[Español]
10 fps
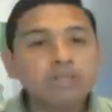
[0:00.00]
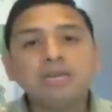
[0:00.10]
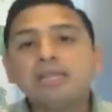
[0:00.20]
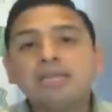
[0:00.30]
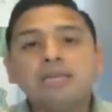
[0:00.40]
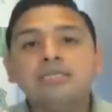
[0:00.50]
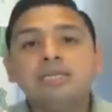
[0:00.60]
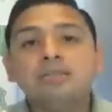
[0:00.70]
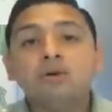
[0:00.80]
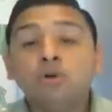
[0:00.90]
tener este
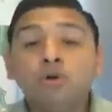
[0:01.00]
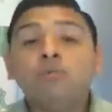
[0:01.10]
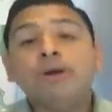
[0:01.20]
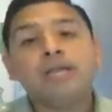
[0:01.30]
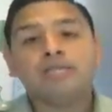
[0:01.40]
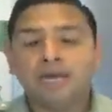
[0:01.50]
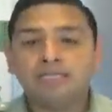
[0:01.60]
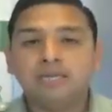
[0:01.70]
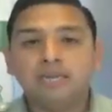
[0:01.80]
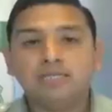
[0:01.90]
requisito, no pueden entrar a Chile.